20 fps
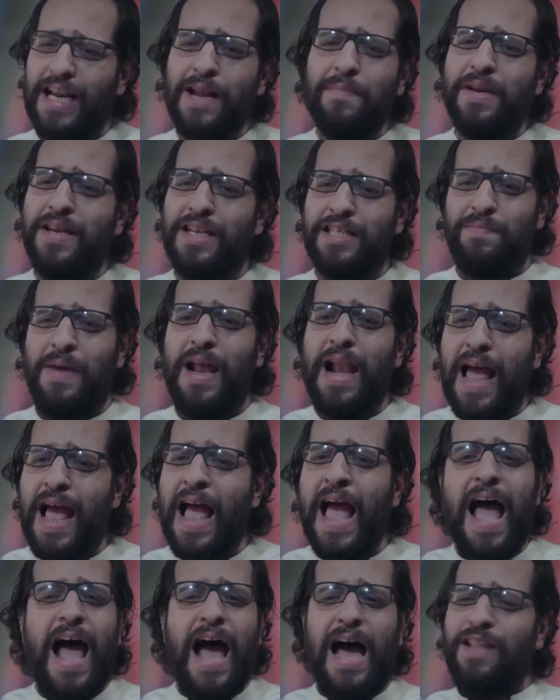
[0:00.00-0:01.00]
اصل انا بالنسبه
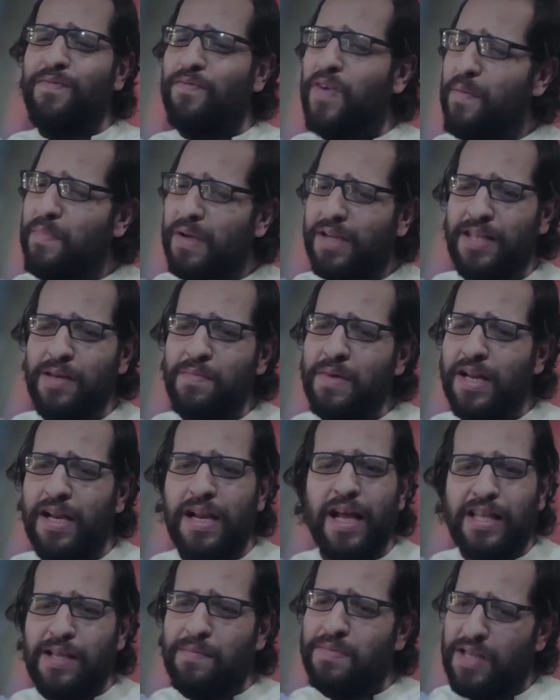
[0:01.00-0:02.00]
لها اتفه بكتير من
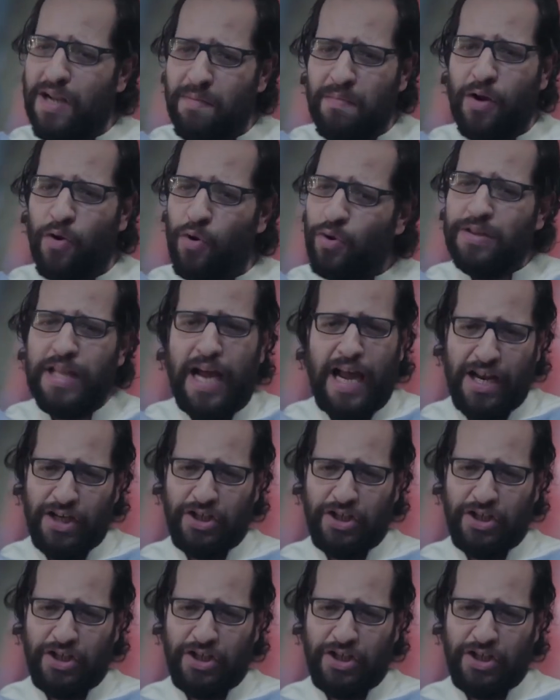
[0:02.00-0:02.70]
انها تبذل المجهود ده